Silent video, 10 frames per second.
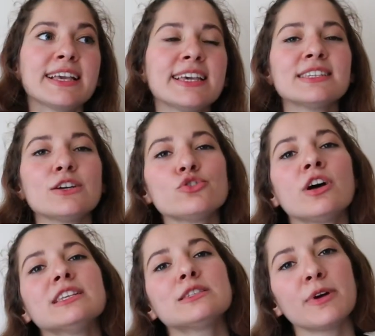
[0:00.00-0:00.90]
Keza şu
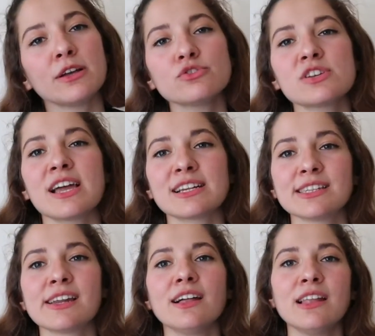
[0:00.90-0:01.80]
an İspanyolca
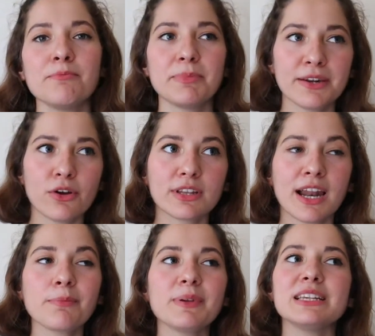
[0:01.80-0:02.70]
dersleri alan biri
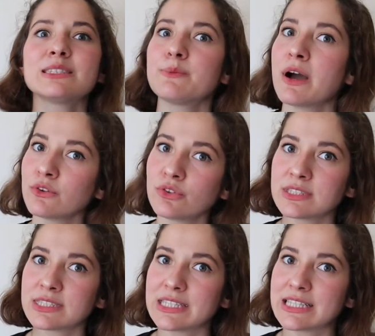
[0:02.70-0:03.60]
olarak bir İspanyol
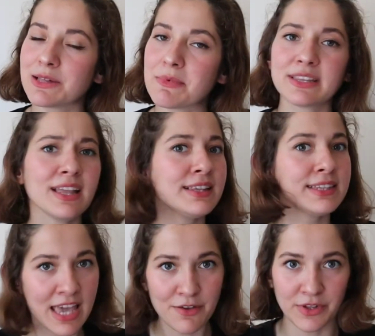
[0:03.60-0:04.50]
dizisi izlemekten
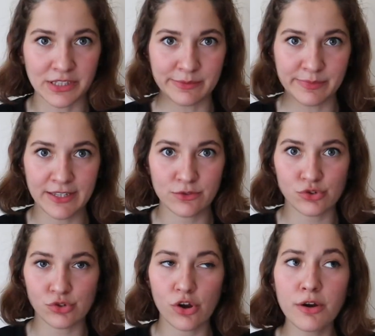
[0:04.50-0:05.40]
keyif alırım diye
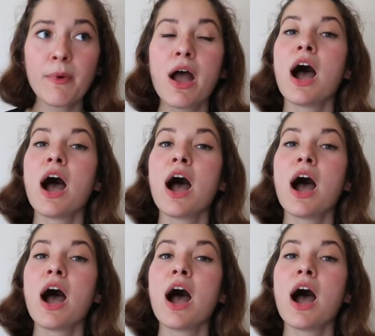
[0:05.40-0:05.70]
düşünüyorum.